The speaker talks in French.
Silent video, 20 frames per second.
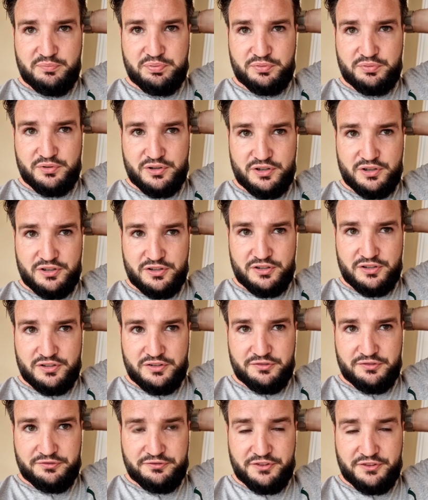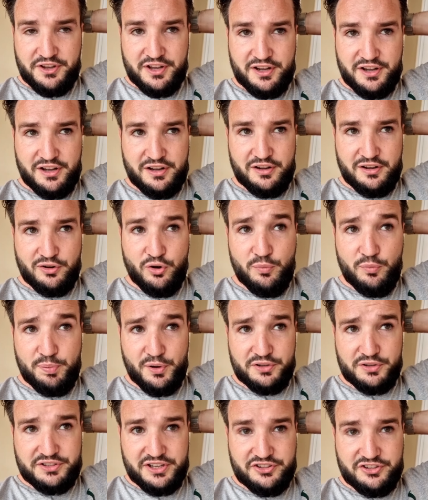pour euh, faire un
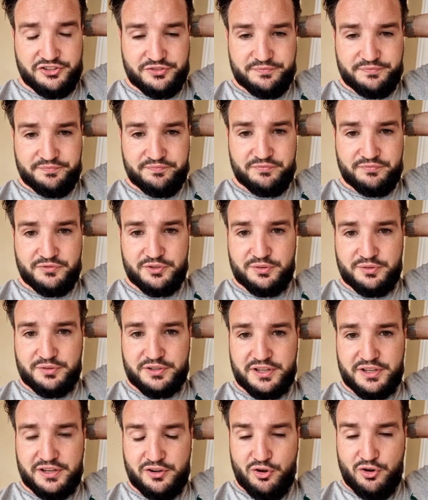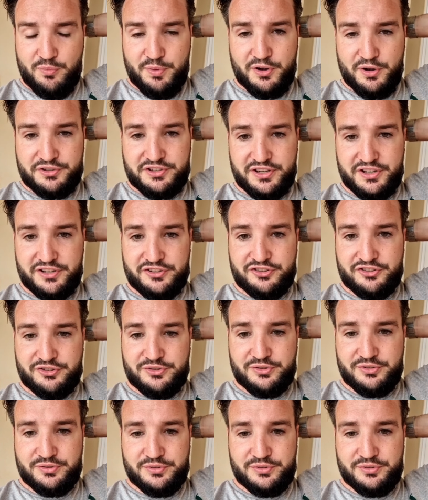reportage, donc un reportage